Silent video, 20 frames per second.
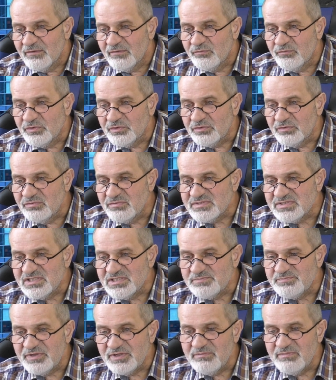Вот, ну,
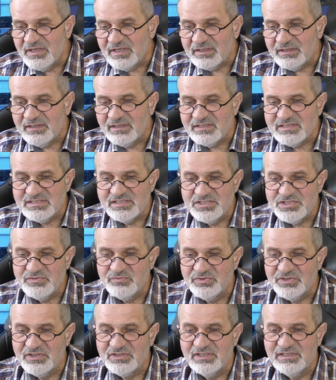здесь примерно, значит,
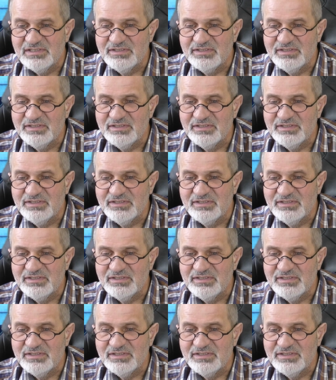вот эта